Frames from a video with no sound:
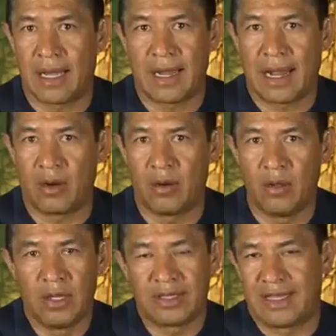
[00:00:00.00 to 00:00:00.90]
Lalo,
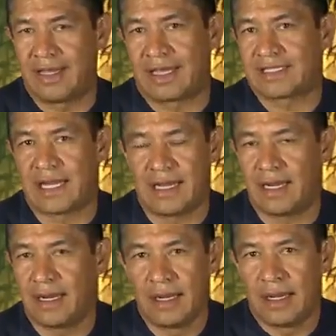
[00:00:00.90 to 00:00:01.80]
tiene que
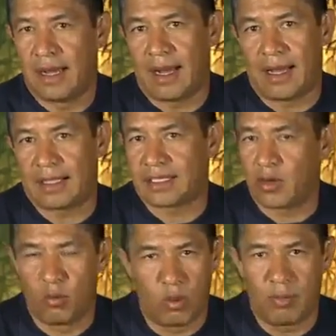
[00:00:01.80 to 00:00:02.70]
salir a hacer
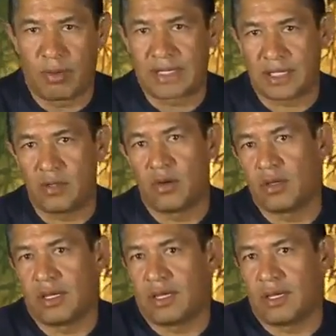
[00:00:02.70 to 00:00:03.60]
un buen partido y,